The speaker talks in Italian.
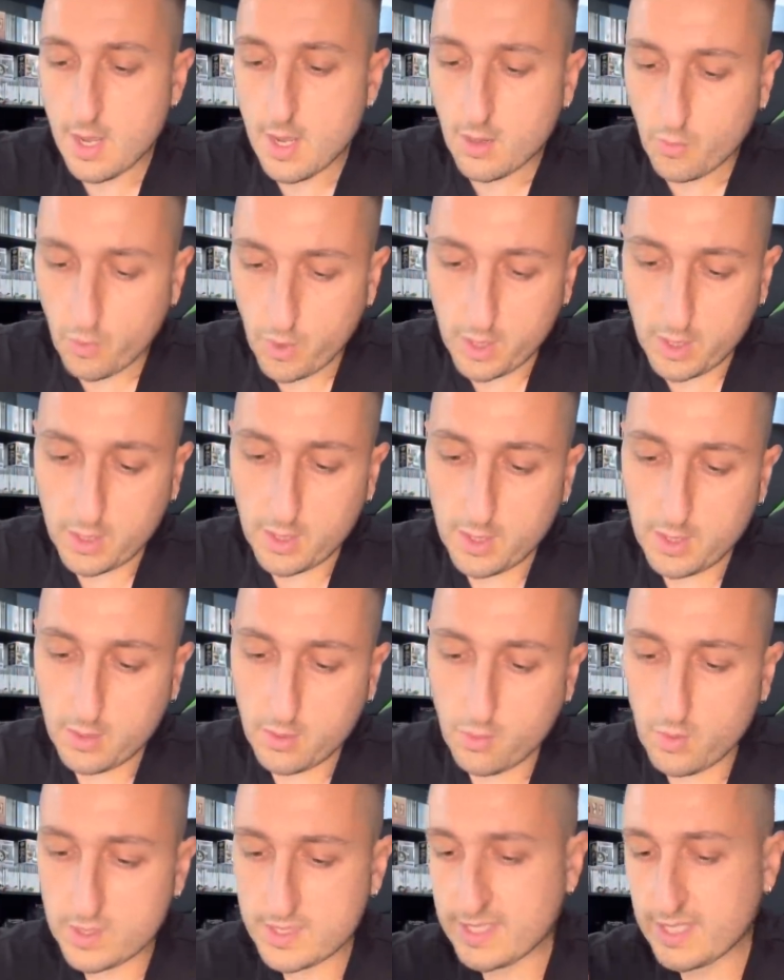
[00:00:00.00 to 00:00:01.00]
Quindi
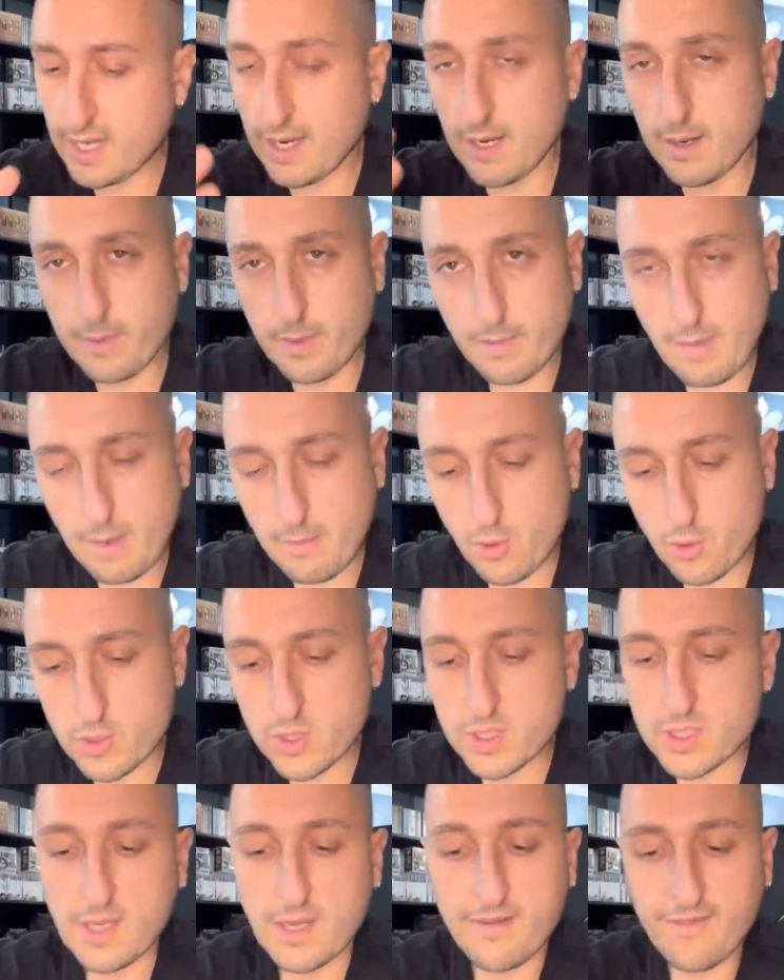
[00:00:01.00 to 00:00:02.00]
questa era la prima
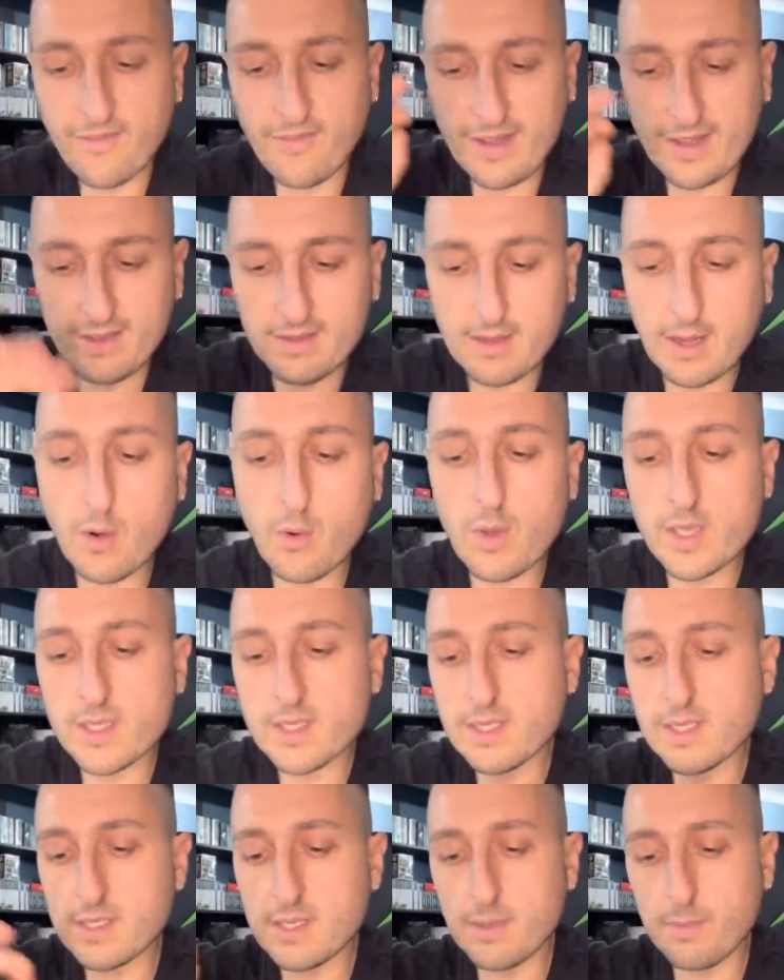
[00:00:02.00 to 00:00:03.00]
mossa, fatta
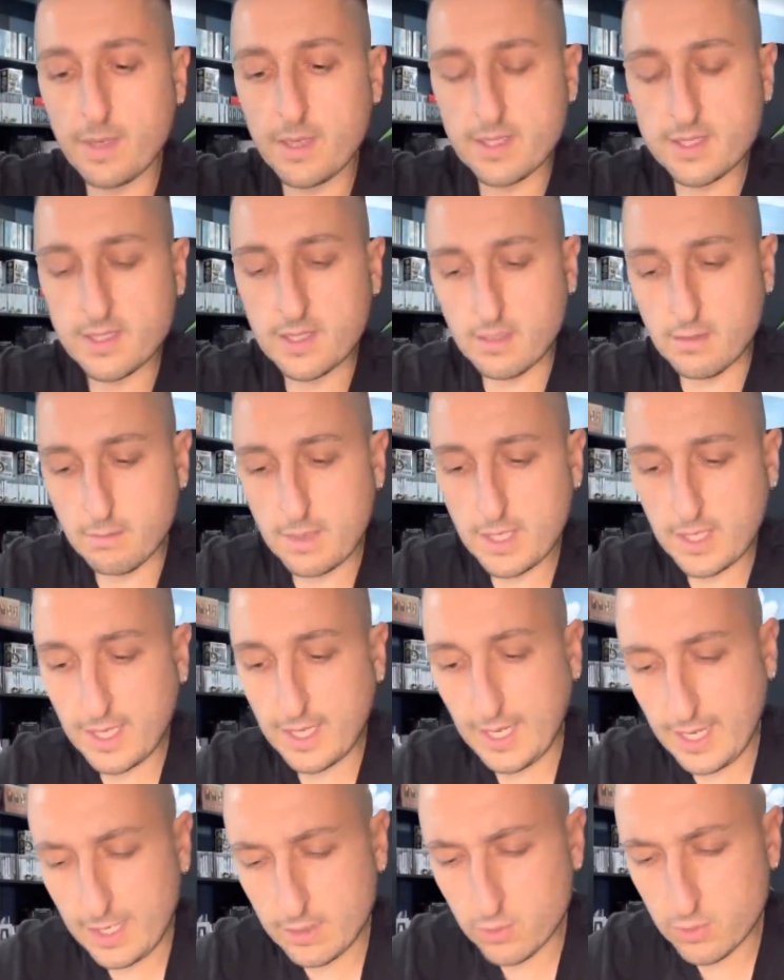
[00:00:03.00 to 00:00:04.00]
questa si pensa al
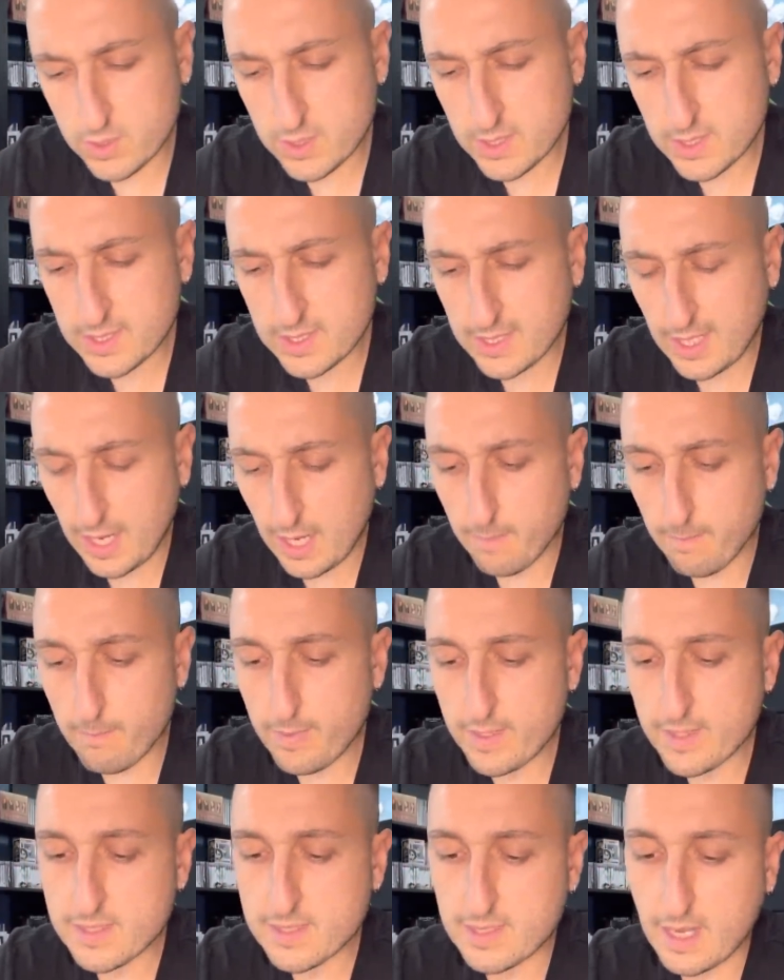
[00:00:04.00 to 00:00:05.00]
mercato, si sta
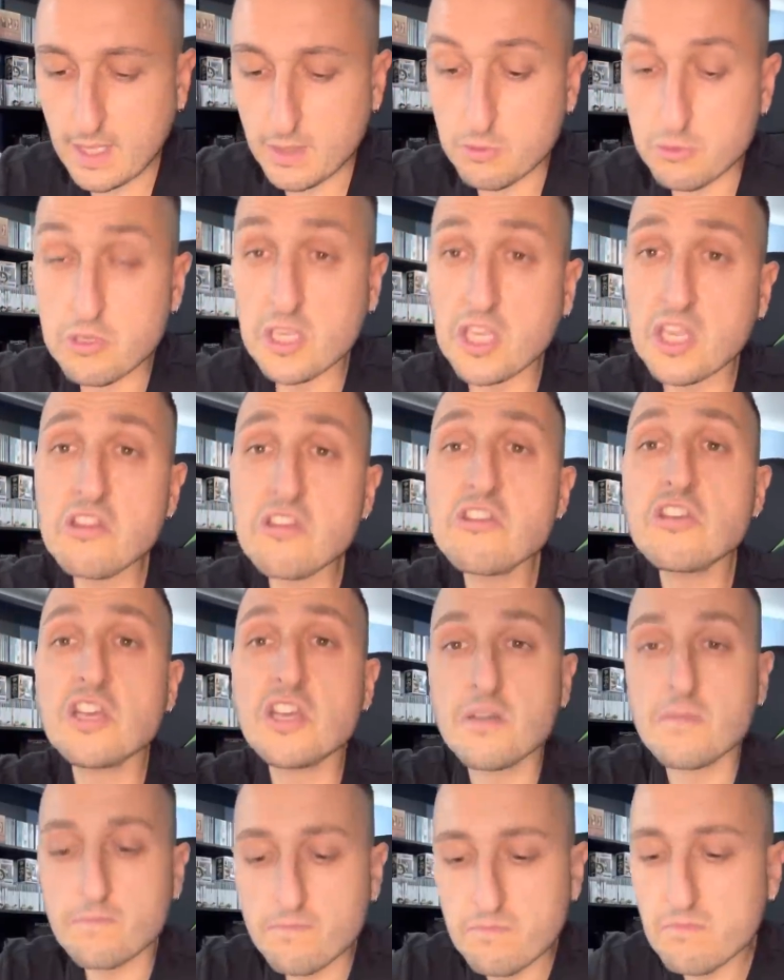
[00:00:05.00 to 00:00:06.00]
pensando, c'è cioè chi
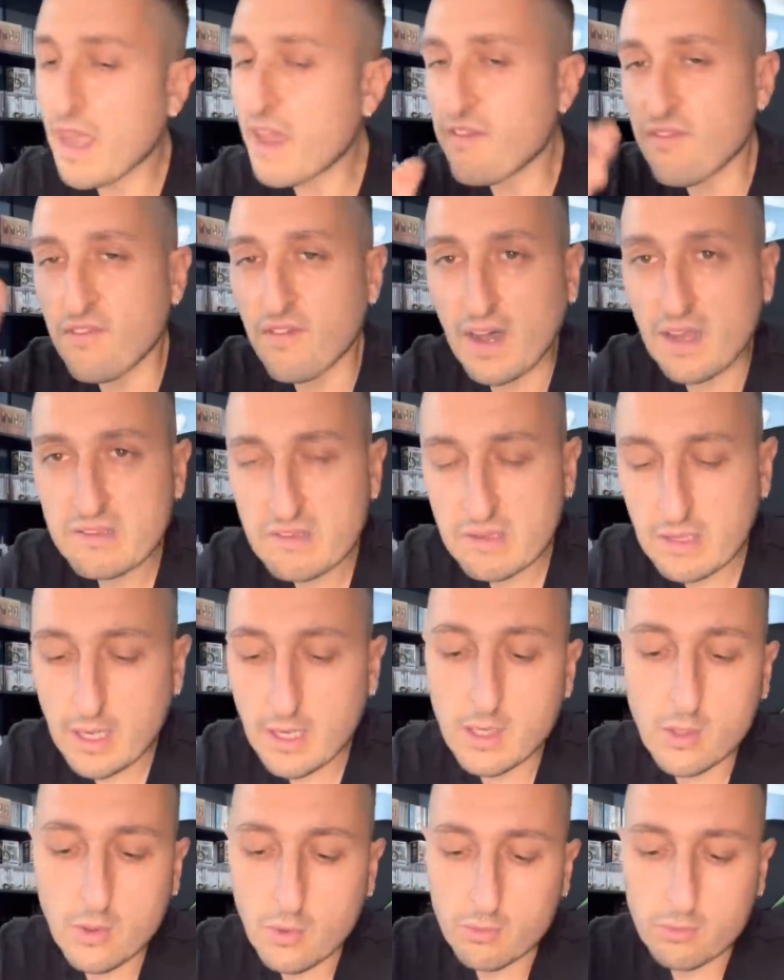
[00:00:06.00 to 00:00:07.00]
dice è fatta,
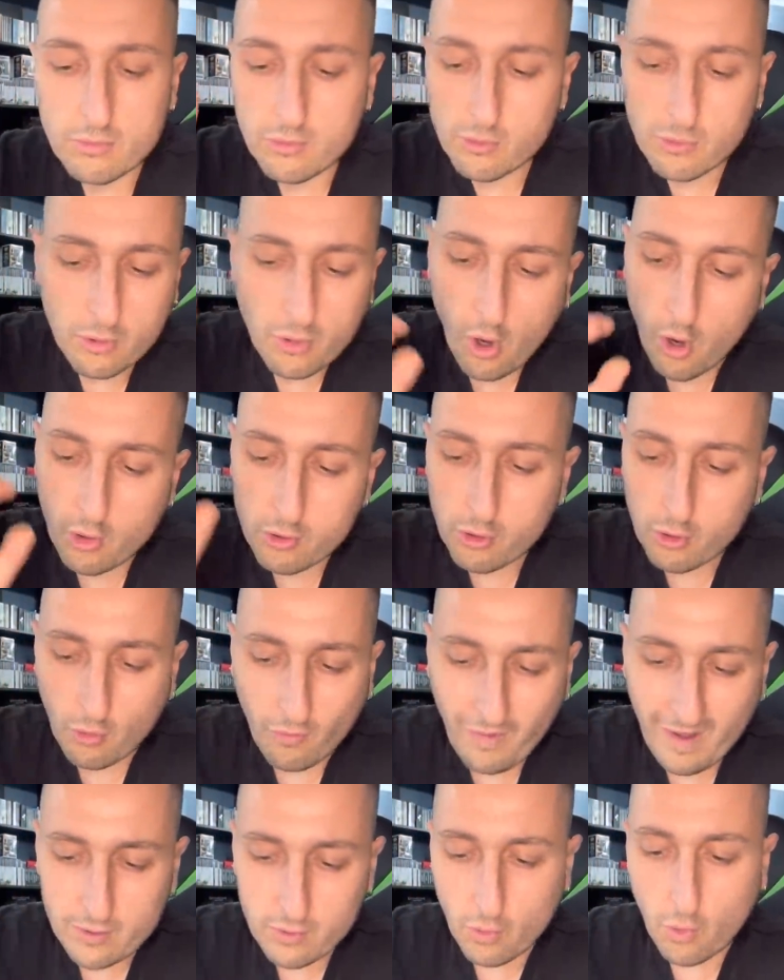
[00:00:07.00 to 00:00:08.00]
io non ho
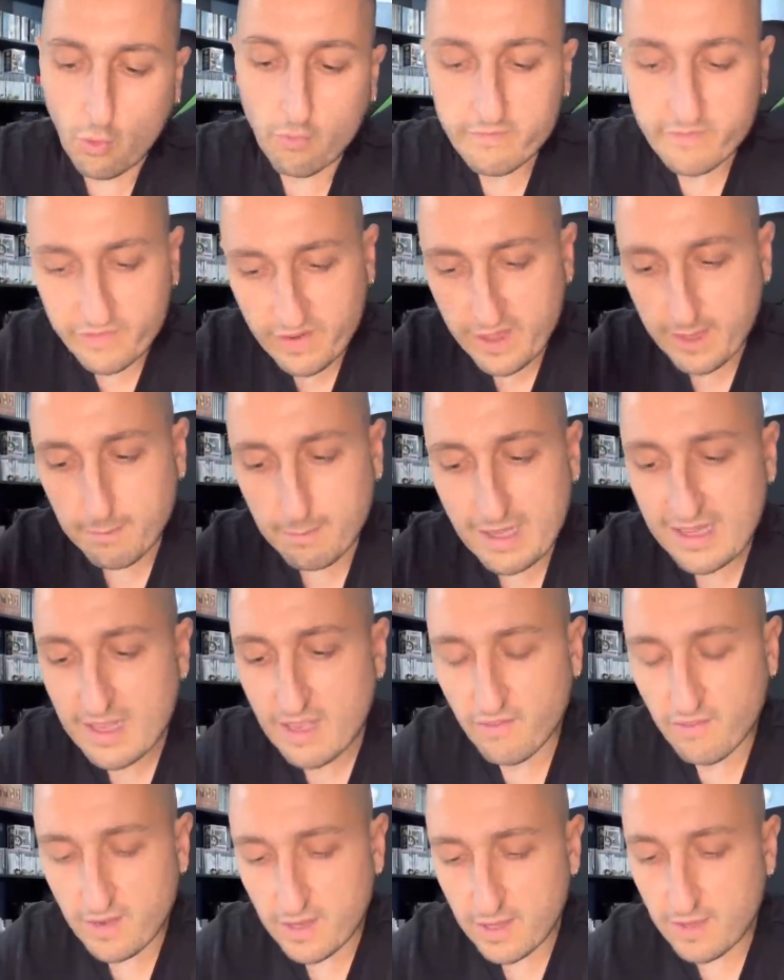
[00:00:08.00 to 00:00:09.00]
trovato conferme
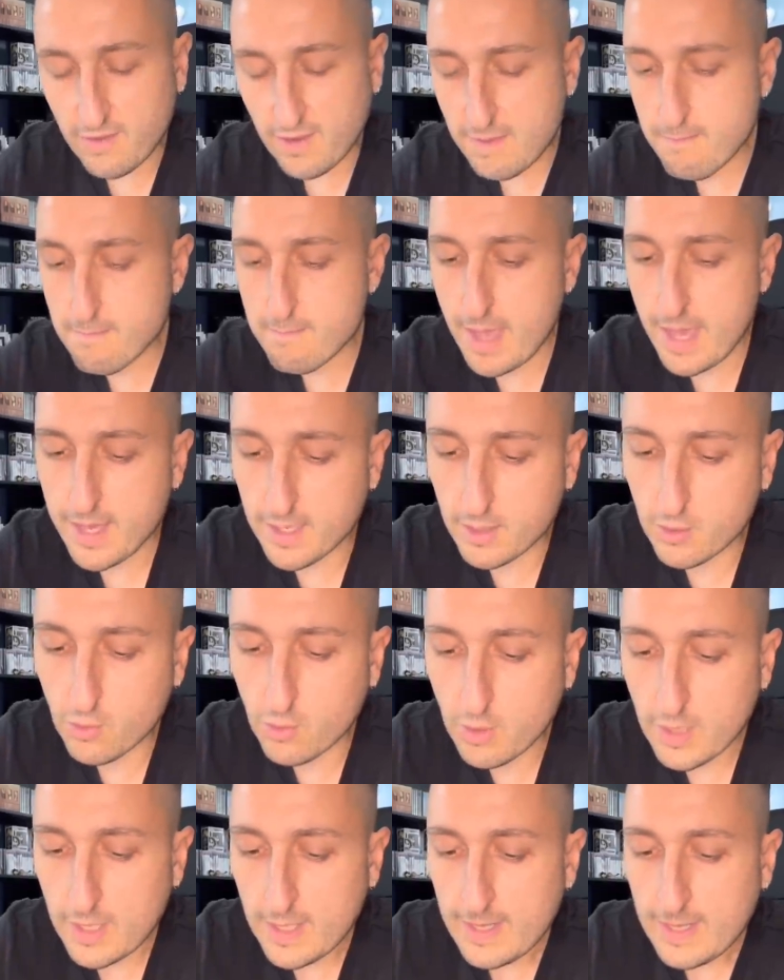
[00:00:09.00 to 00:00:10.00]
definitive in merito,